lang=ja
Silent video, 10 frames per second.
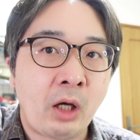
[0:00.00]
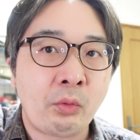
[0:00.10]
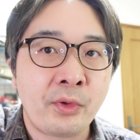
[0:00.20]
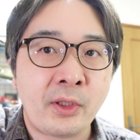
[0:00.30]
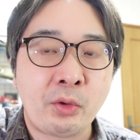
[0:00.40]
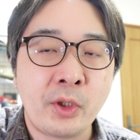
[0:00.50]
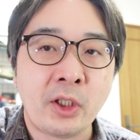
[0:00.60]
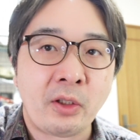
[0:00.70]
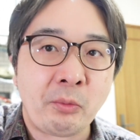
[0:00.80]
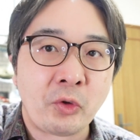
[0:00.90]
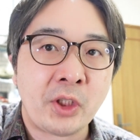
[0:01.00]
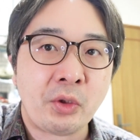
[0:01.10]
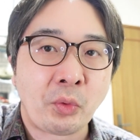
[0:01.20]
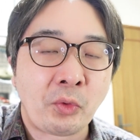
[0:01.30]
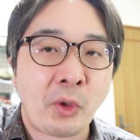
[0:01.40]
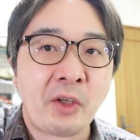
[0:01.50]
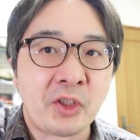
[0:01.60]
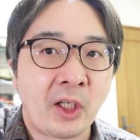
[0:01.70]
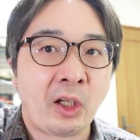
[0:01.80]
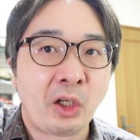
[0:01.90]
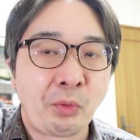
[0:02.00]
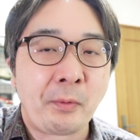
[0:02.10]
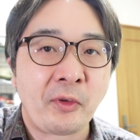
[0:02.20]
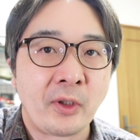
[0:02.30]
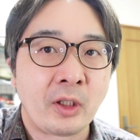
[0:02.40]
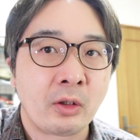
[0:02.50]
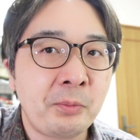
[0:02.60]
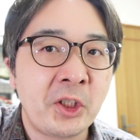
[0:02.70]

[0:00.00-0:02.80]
アコースティックギターでもいい音取れるんじゃないかなと思いますね。